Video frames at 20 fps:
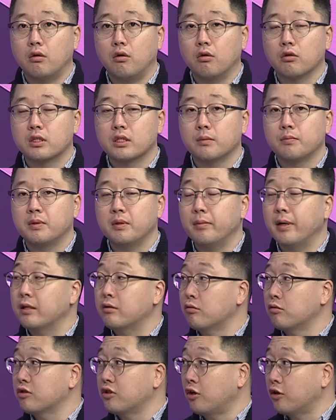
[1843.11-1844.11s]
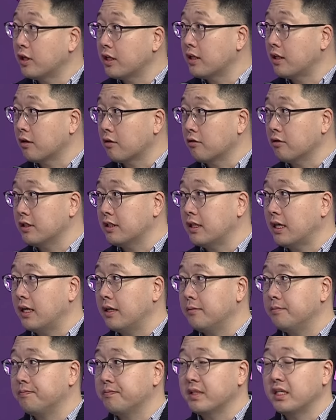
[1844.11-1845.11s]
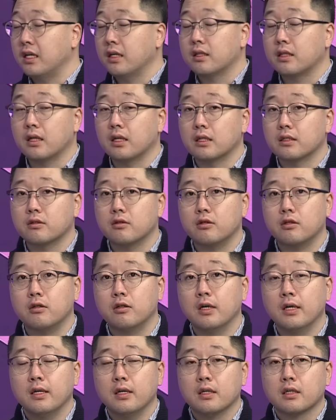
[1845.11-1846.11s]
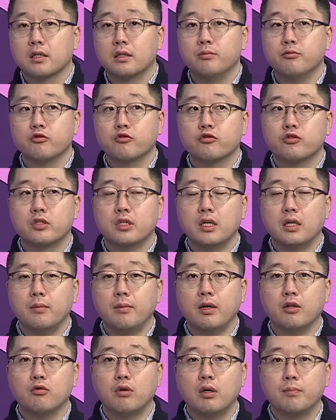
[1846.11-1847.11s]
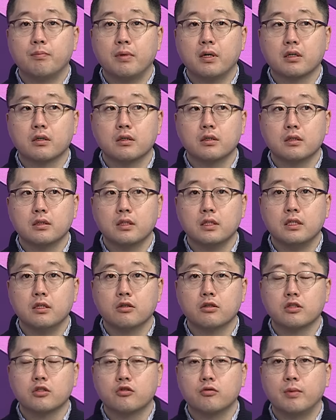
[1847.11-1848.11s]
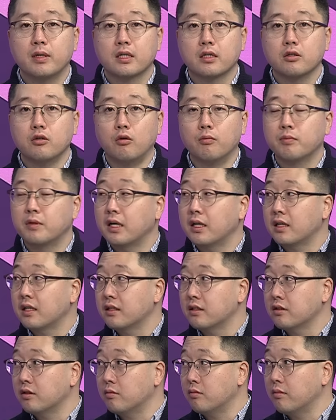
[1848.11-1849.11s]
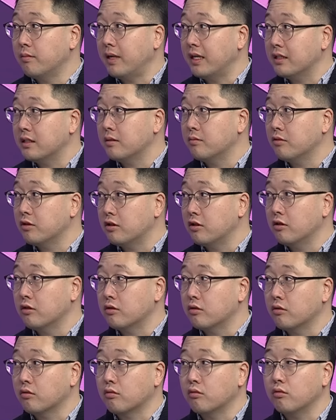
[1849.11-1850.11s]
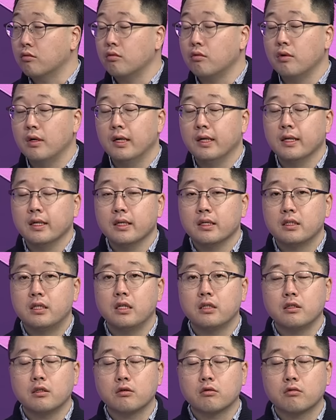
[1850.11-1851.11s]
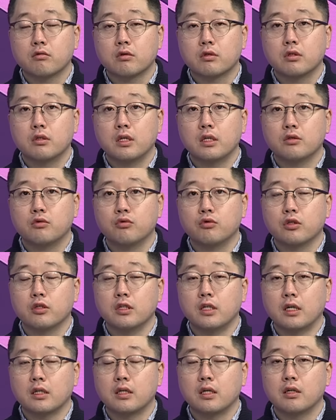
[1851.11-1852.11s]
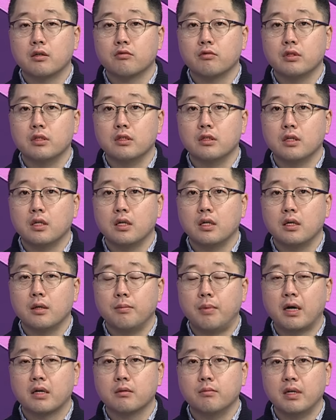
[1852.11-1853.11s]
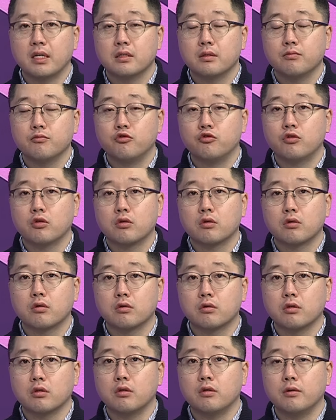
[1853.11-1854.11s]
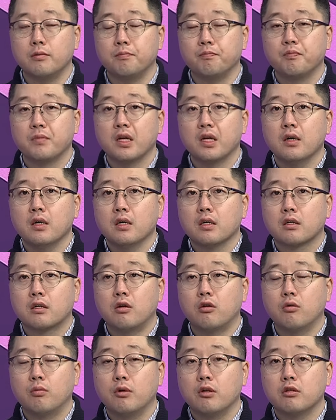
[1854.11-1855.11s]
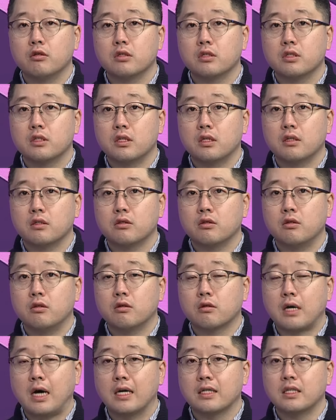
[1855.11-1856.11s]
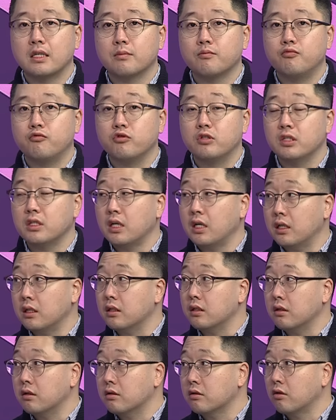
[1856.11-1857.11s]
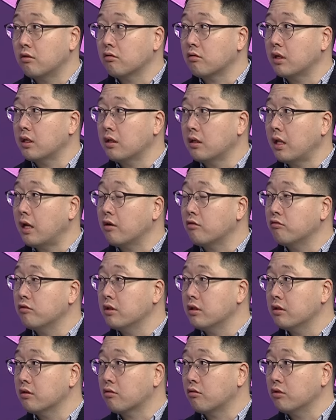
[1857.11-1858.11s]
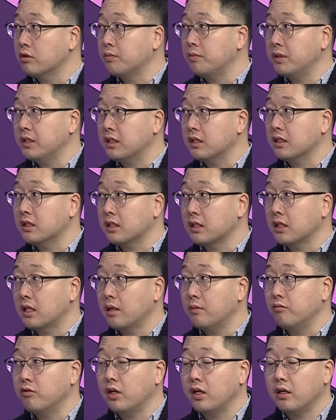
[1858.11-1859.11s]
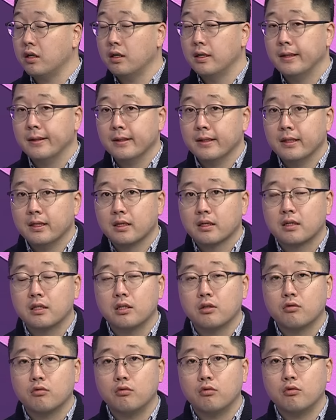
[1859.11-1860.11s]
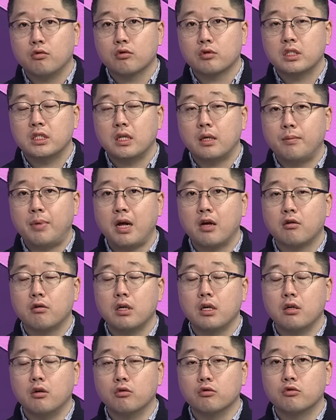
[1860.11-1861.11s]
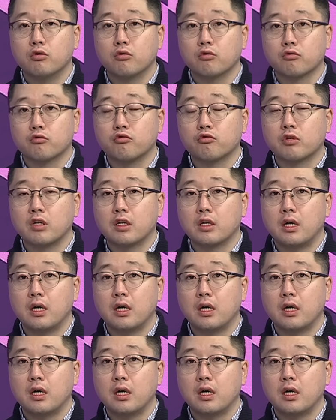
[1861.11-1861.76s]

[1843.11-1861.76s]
어차피 매도로 전환될 것이다. 이에 따라서 금융투자의 매도 압박은 이어질 수밖에 없다라는 점을 말씀을 드렸었고 네. 실제적으로 그러한 조정이 나타나고 있는데 방금 말씀 주셨던 것처럼 글로벌 증시에서 가장 부진한 성과를 내고 있는 코스피 증시이기 때문에 그리고 지난 8거래일 연속 주가가